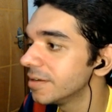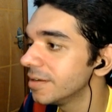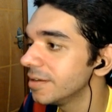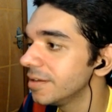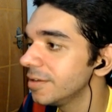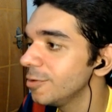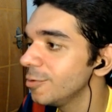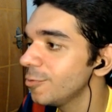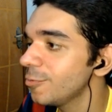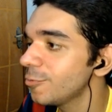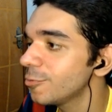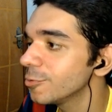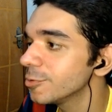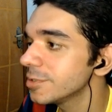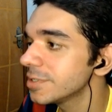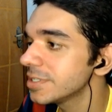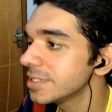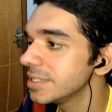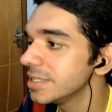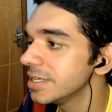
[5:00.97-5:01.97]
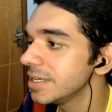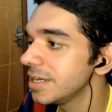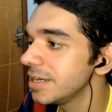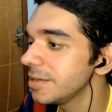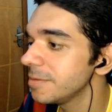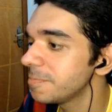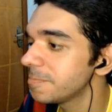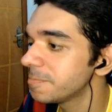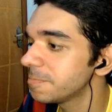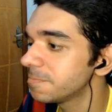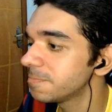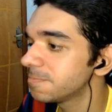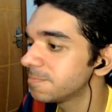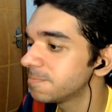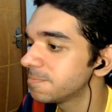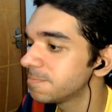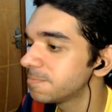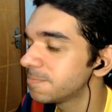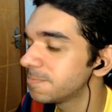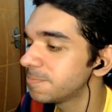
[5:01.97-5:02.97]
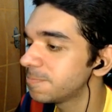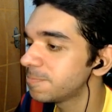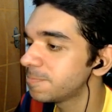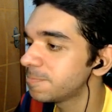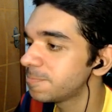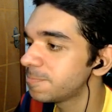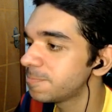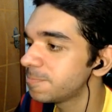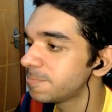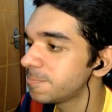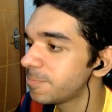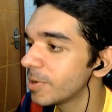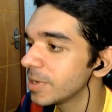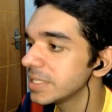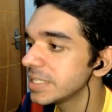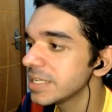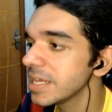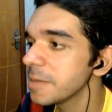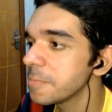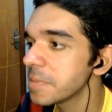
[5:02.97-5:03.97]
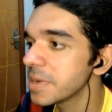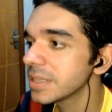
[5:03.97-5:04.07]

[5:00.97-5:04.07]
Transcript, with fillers: E o Fucile pode sair para